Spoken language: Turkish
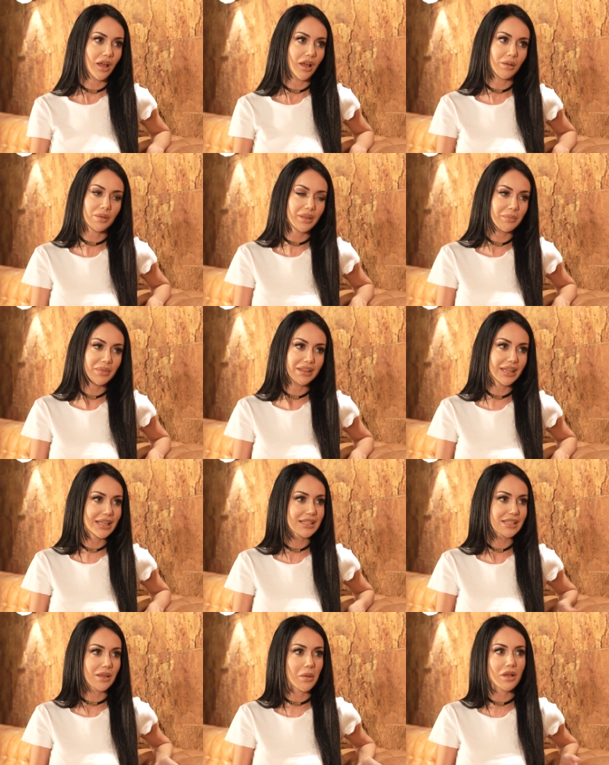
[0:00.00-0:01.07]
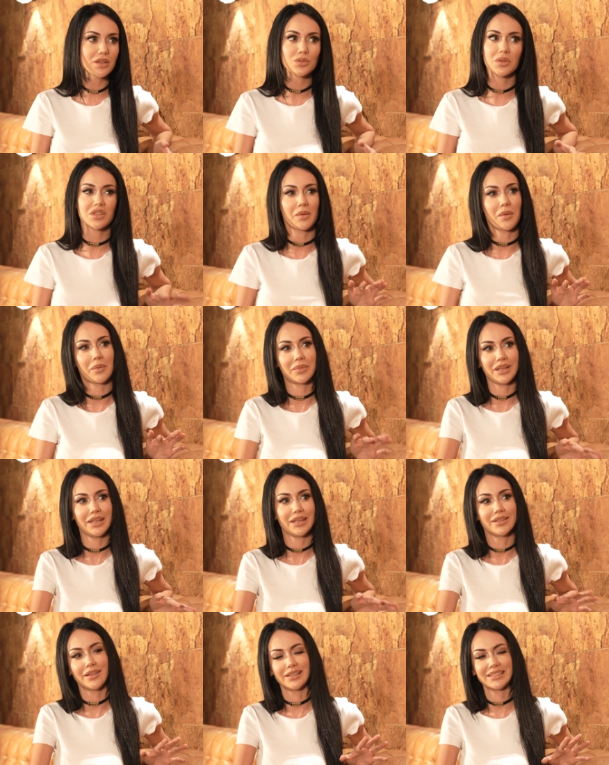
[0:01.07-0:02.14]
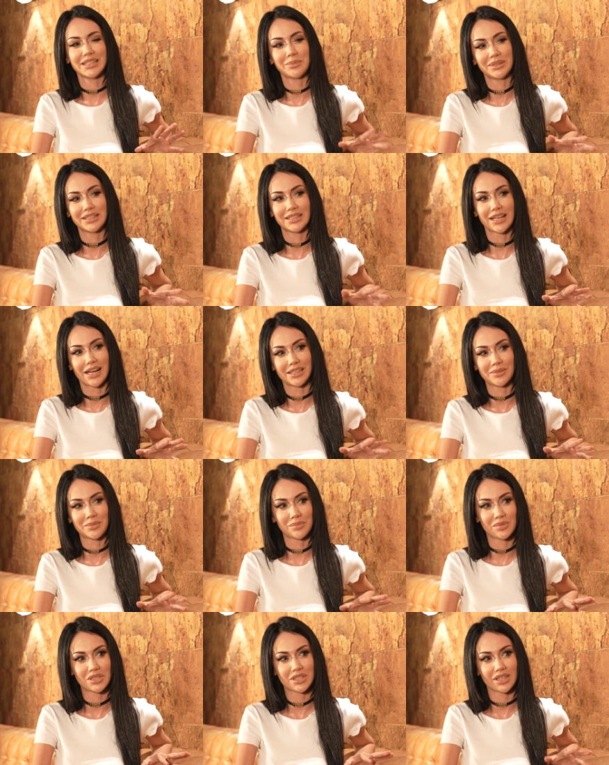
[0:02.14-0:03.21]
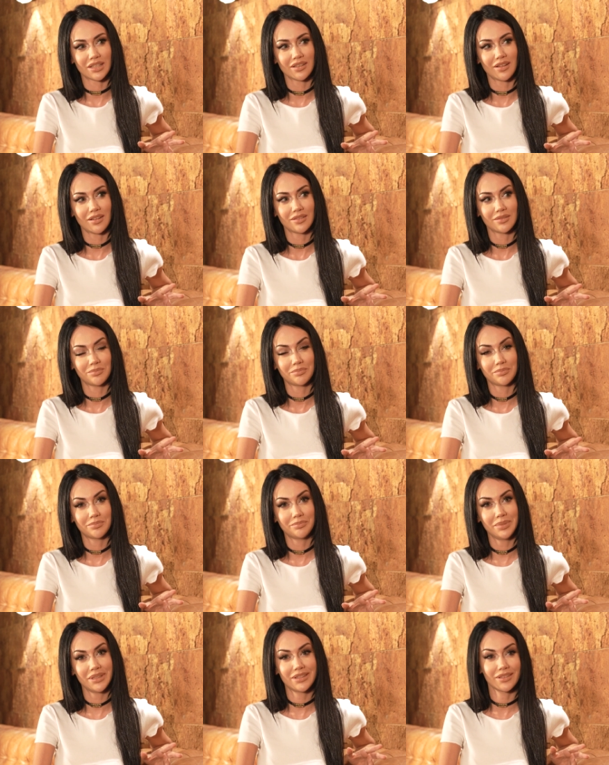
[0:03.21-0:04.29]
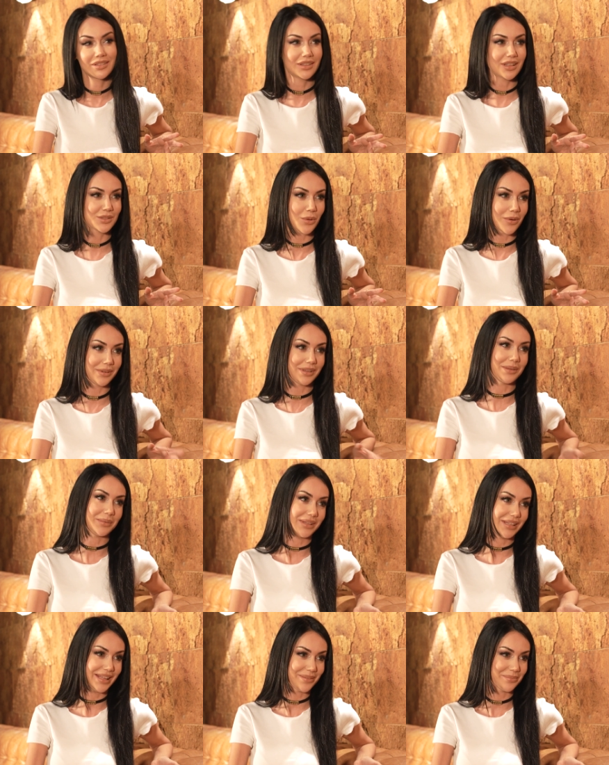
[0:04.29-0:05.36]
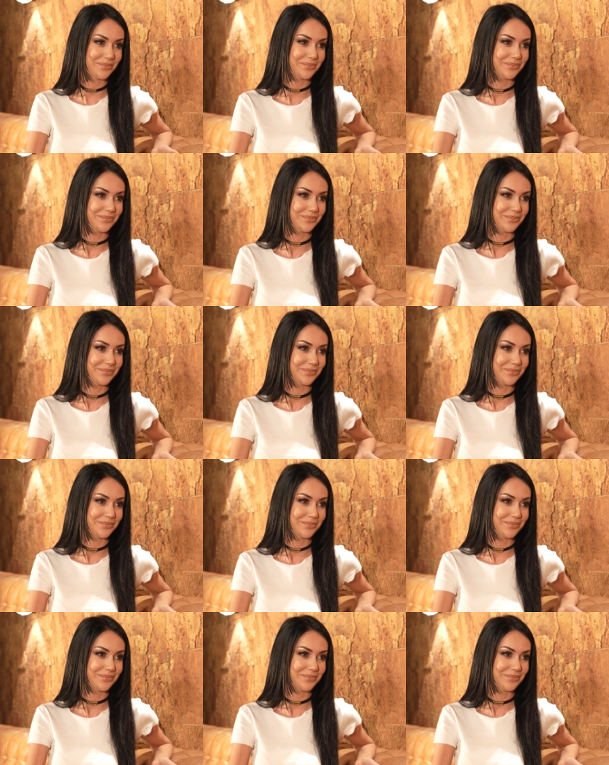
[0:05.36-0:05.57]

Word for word: Ama emin değilse, anca o zaman beni ikna edebilirler gibi bir şey. Hmm. Bir tık da zor gibi diyeyim.